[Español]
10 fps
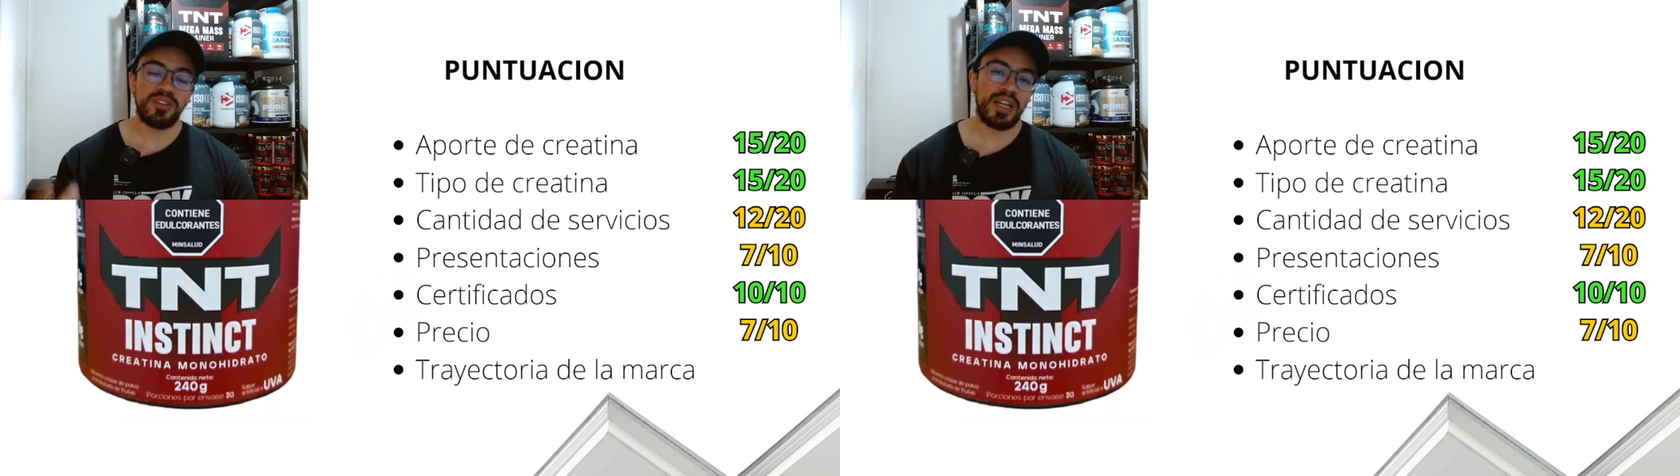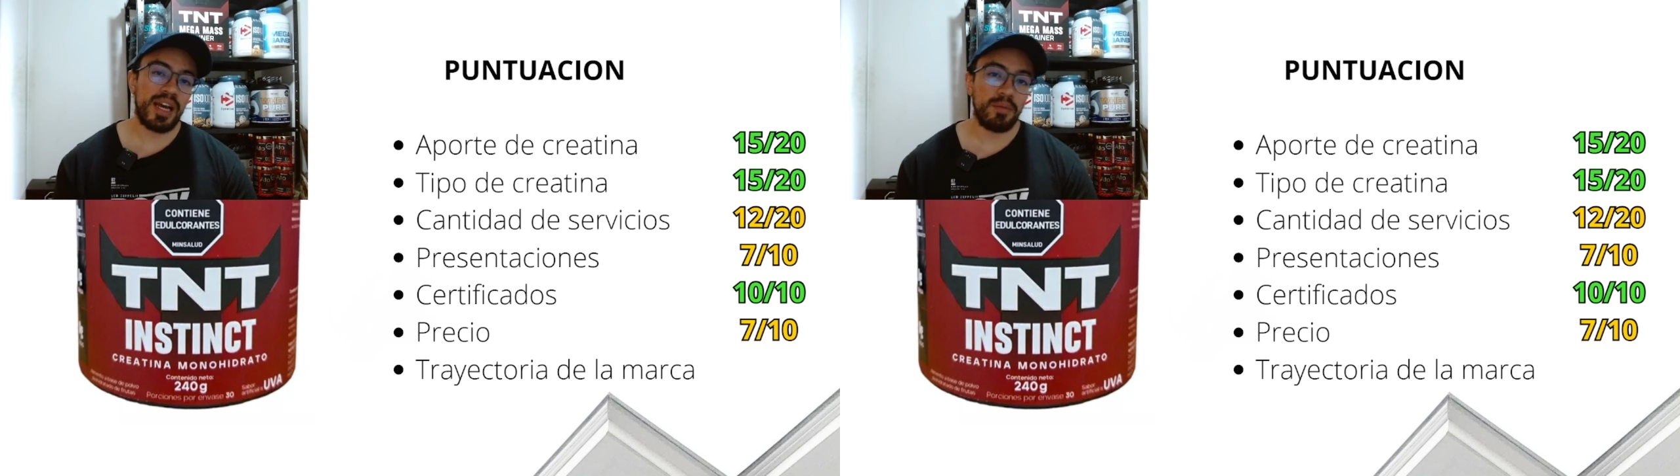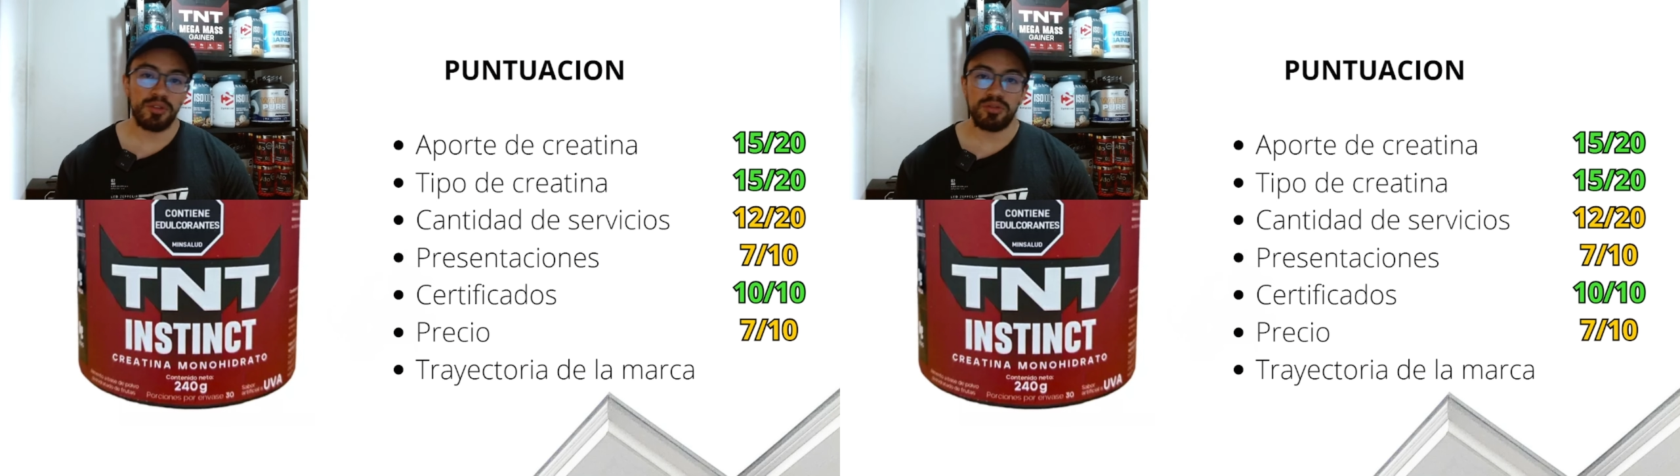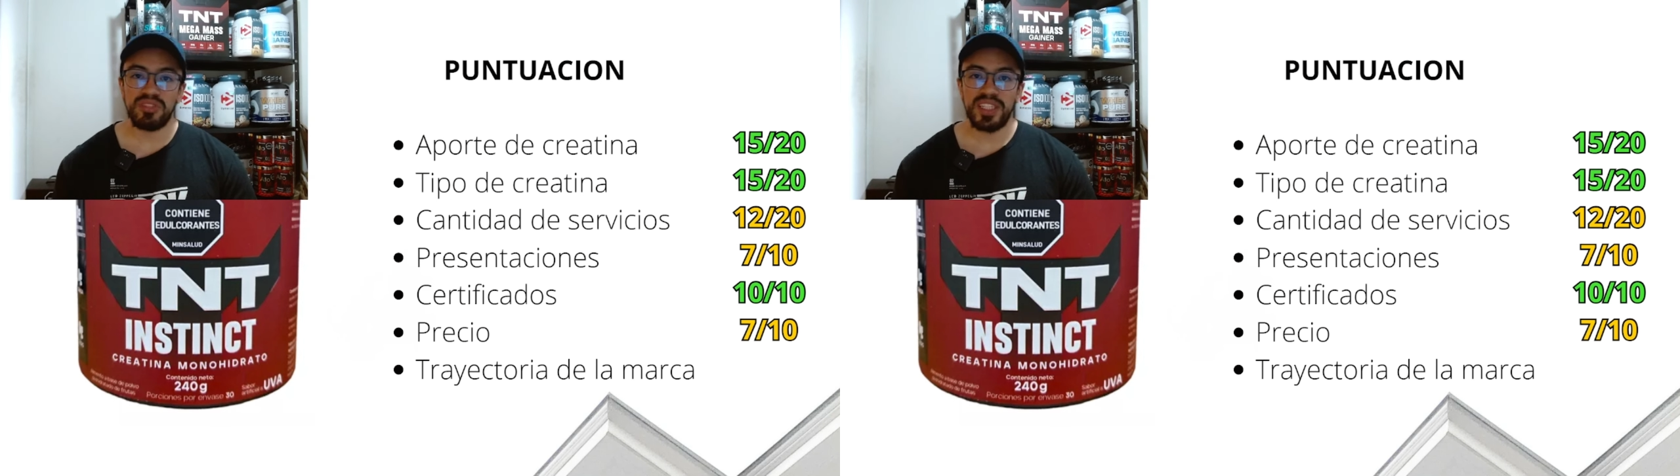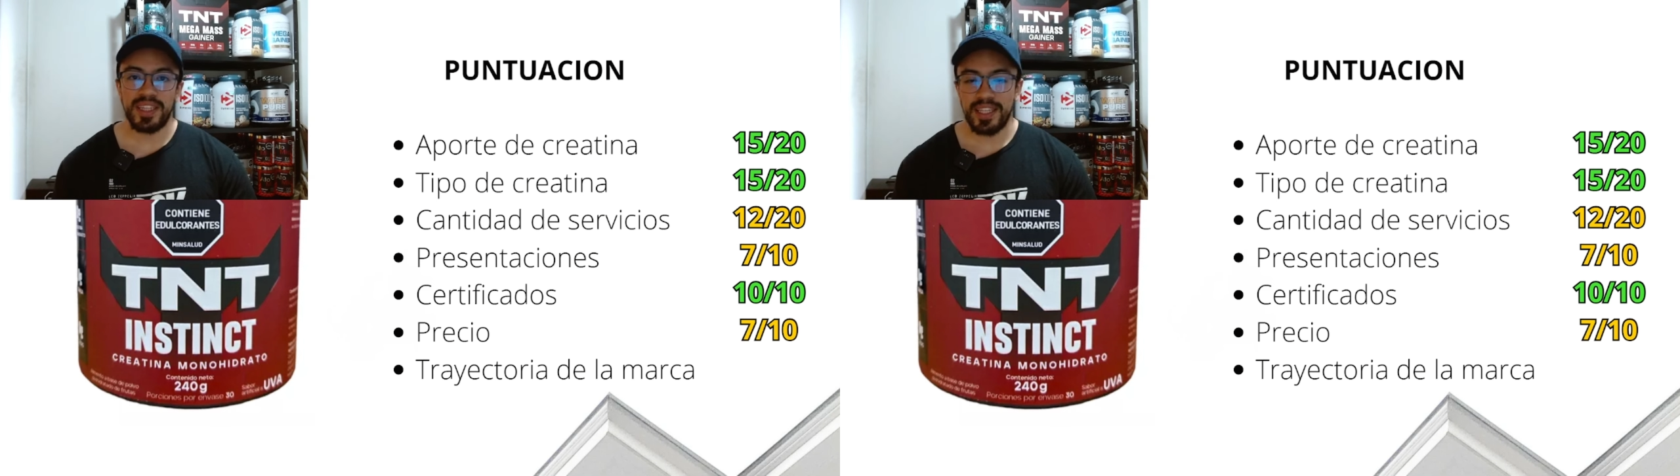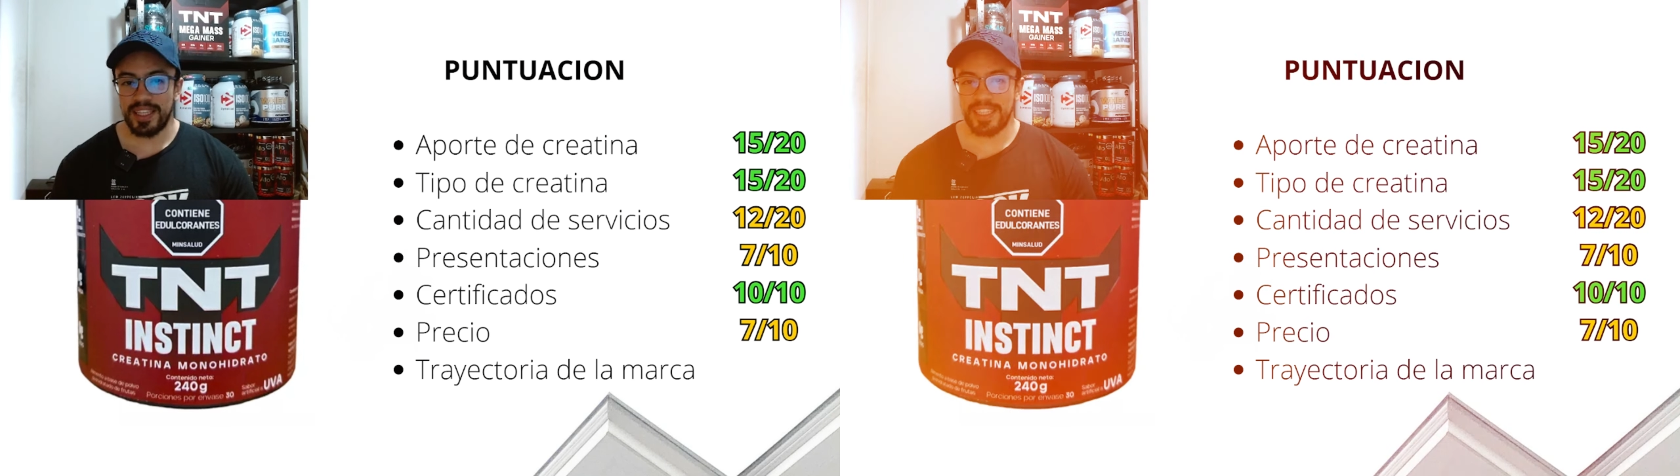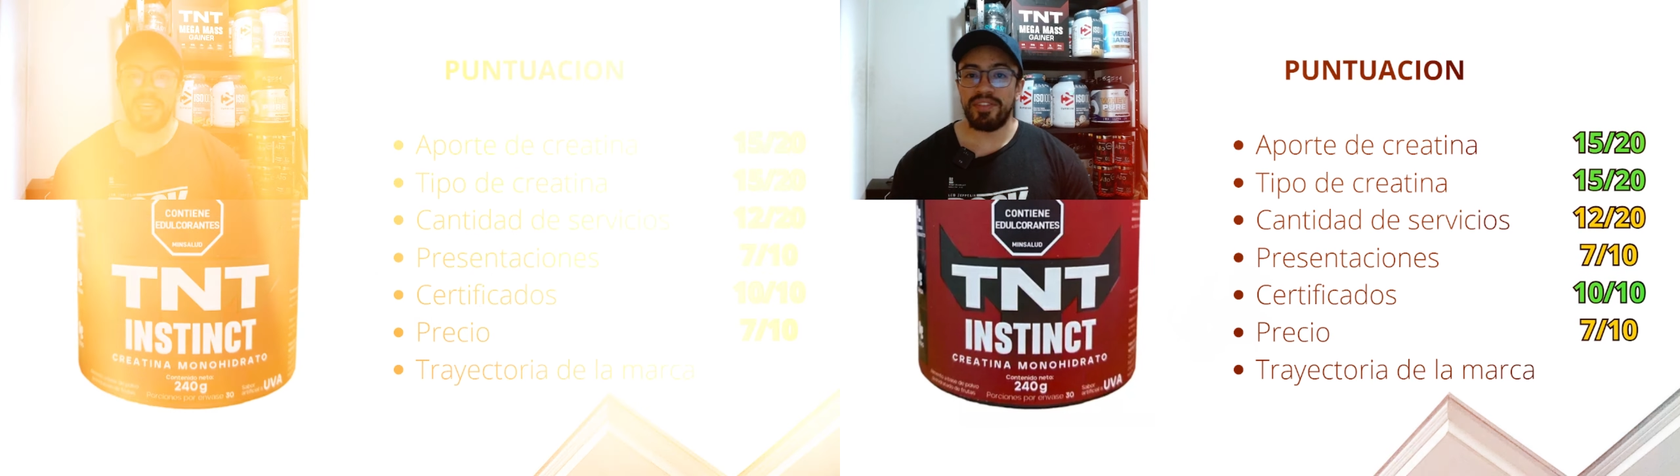le damos un 7 de 10.